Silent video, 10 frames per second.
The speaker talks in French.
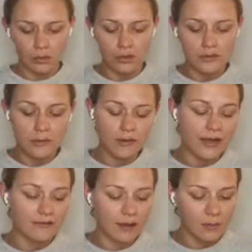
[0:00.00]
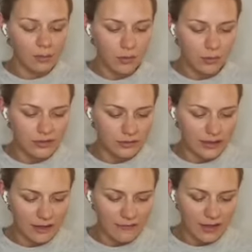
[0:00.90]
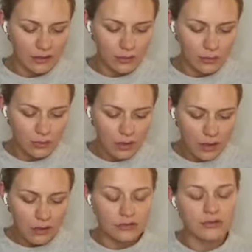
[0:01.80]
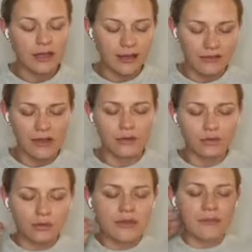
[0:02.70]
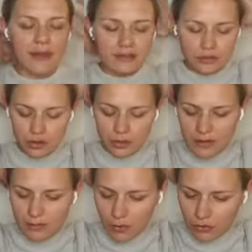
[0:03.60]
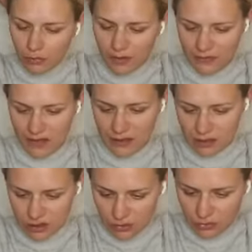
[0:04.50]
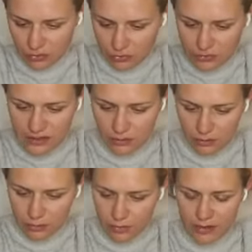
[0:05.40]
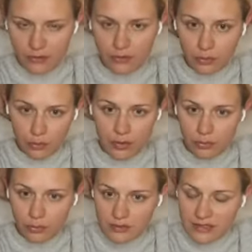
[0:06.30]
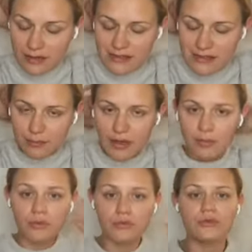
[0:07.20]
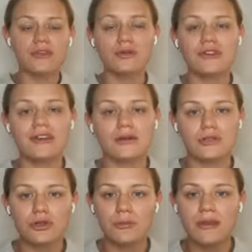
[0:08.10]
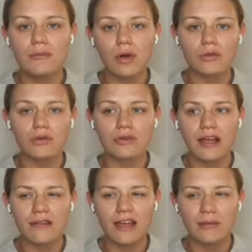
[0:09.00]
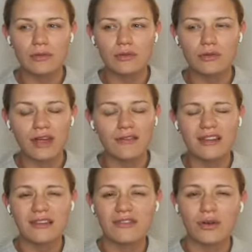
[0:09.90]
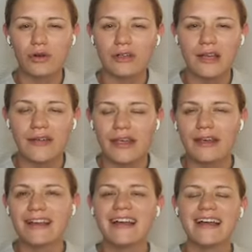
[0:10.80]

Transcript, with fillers: Donc en ce moment, il y a vraiment pour moi ce travail ou ce travail, entre guillemets, ce cheminement, je préfère. J'ai entendu ça dans le podcast de Chloé Bloom. C'est vrai que ça me plaît plus aussi de dire euh, cheminement que travail, puisque travail, ça fait encore travail.